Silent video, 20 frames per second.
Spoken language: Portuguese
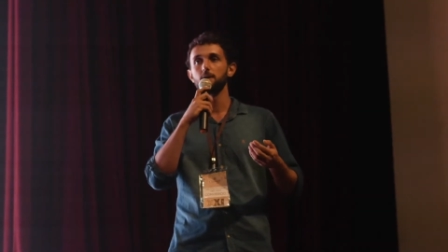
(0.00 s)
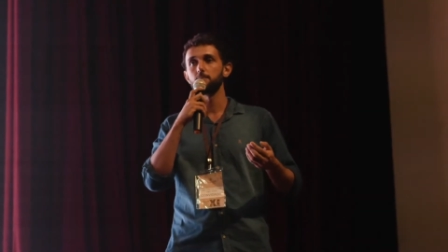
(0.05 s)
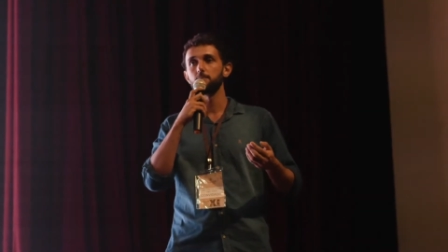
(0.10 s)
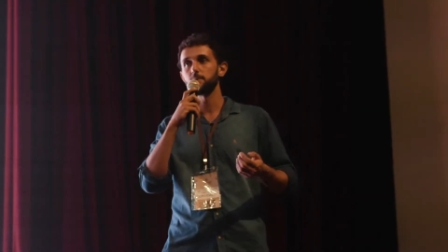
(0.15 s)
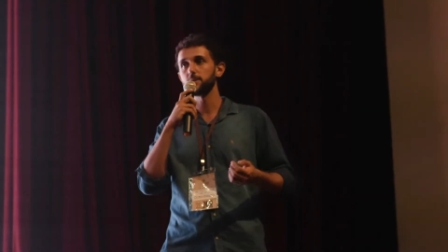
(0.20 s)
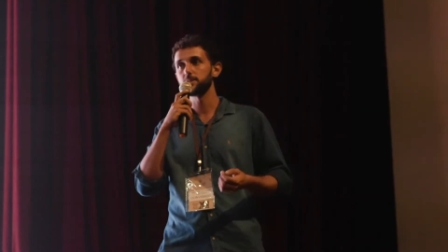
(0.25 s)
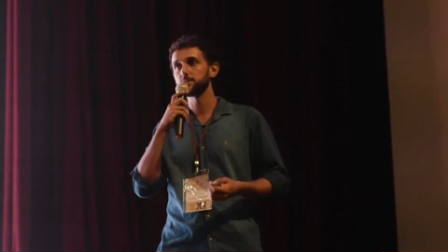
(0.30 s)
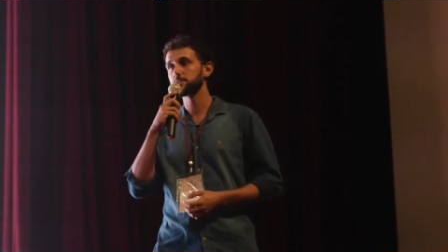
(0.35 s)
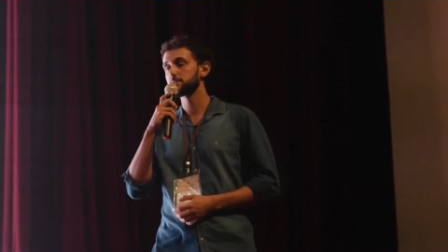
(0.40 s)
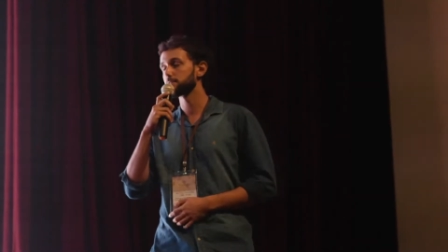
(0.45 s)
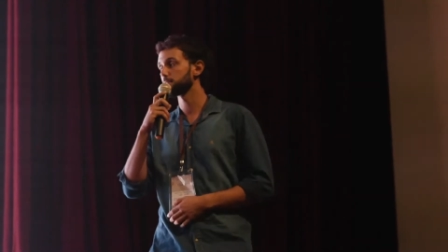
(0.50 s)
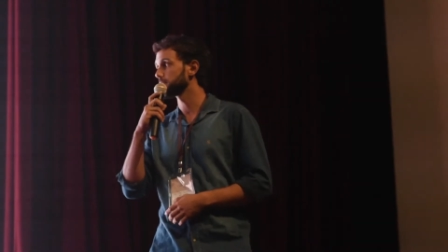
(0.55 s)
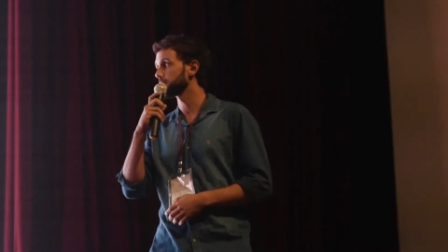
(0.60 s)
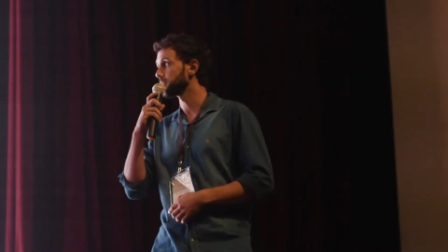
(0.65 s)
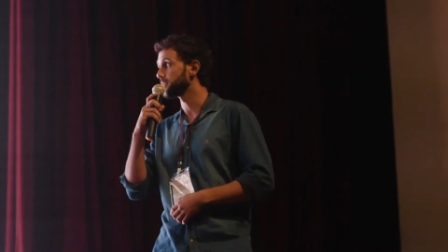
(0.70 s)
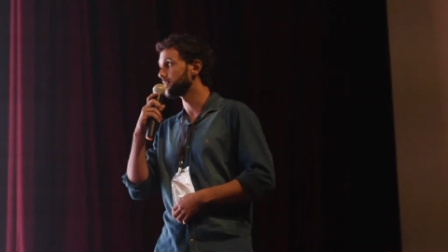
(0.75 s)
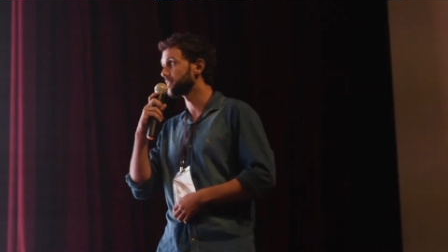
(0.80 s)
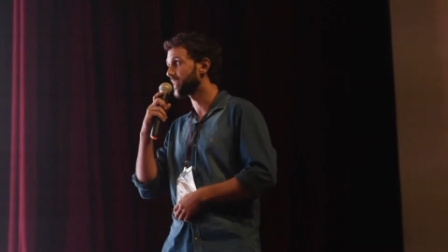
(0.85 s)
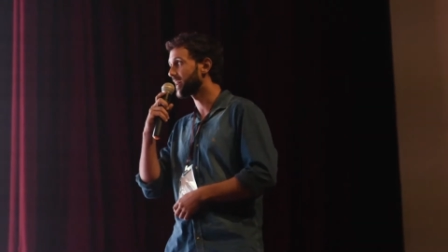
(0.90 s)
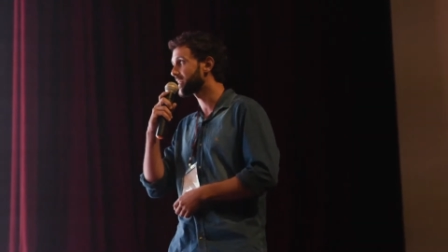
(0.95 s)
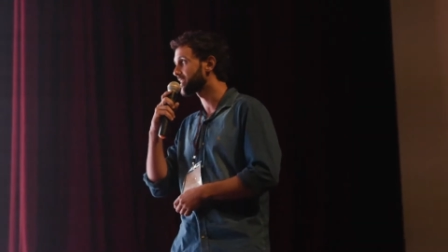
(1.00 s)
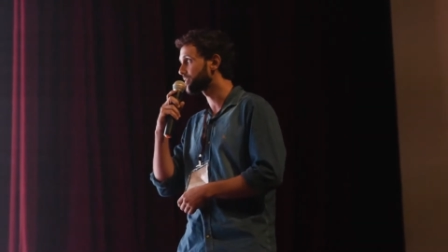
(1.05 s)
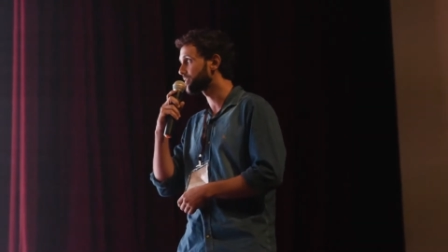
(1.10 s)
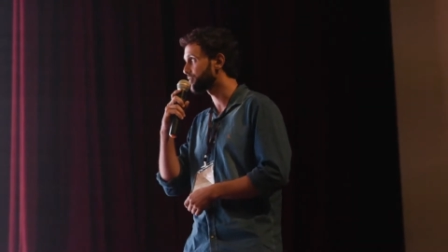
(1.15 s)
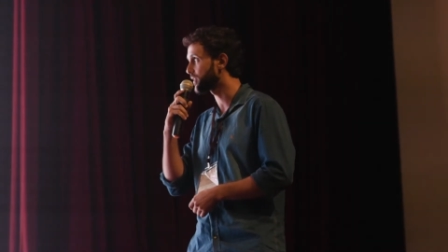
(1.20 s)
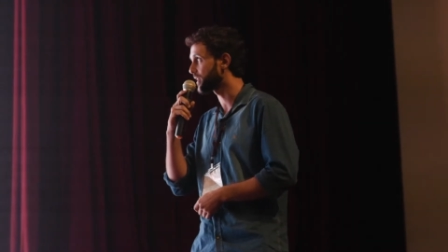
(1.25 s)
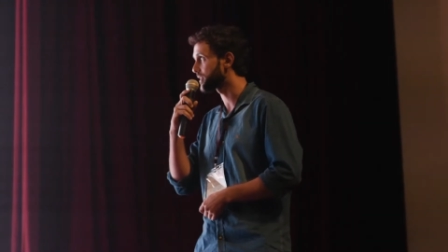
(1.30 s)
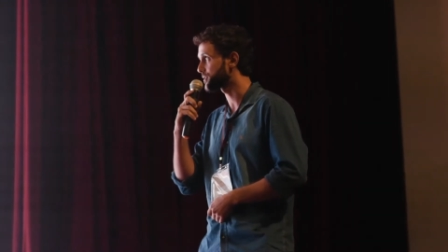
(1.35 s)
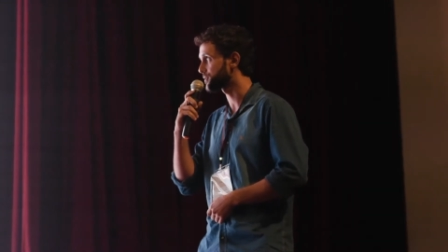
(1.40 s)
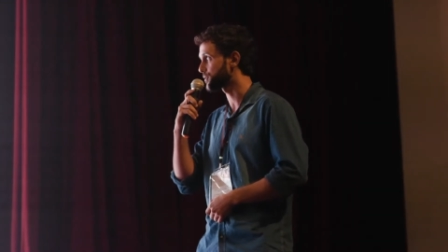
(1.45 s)
mas nada é
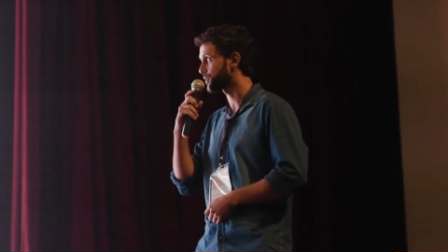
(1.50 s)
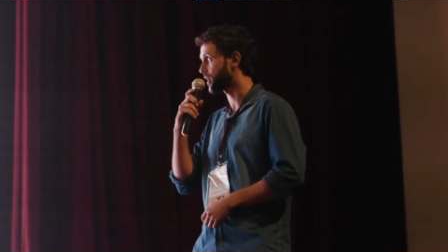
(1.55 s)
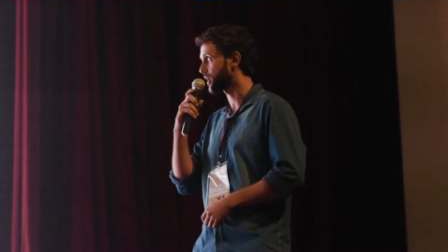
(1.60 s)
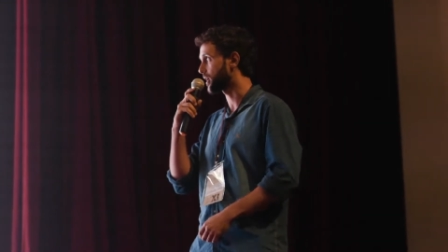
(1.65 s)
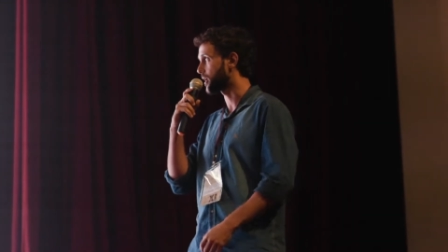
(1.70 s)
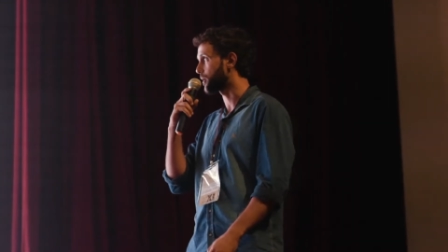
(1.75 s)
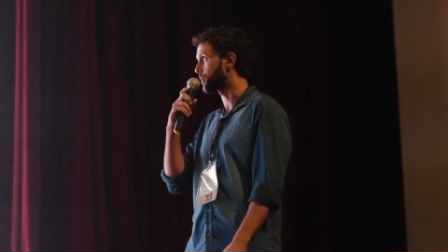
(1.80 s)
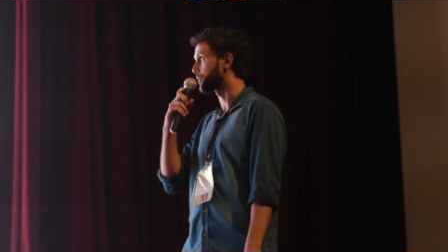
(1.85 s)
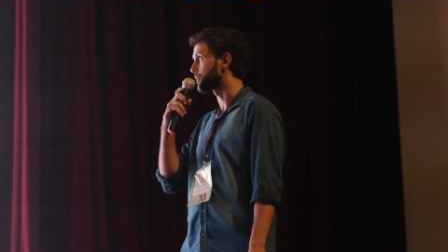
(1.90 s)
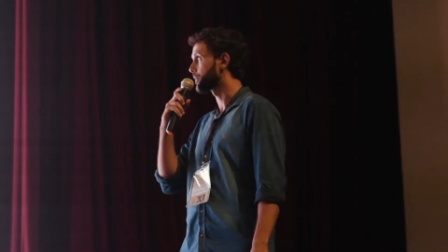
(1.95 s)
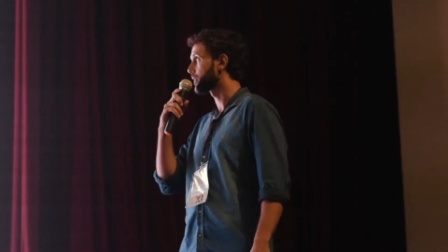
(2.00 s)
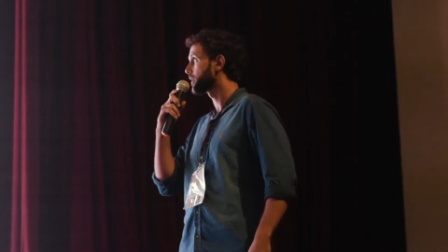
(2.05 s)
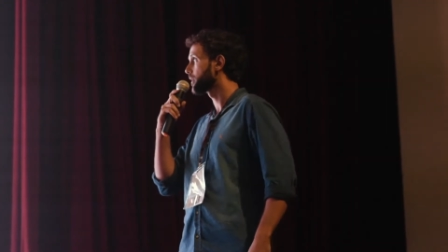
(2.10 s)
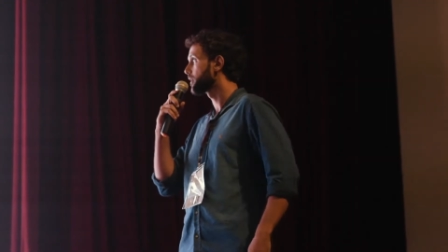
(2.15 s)
fácil no cacau.